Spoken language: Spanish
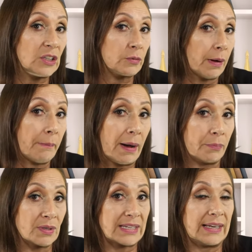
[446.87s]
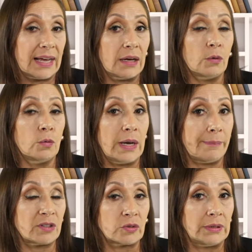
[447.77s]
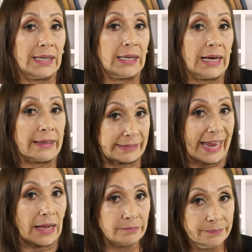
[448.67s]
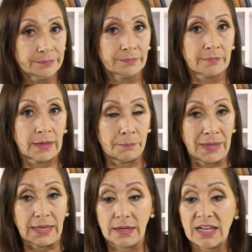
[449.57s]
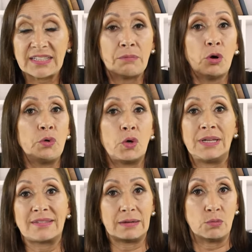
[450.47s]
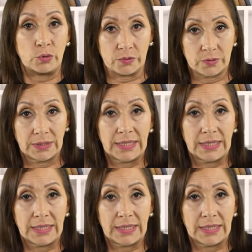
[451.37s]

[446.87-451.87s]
y su papá pues era una persona atea. Bien, él se movió en este mundo.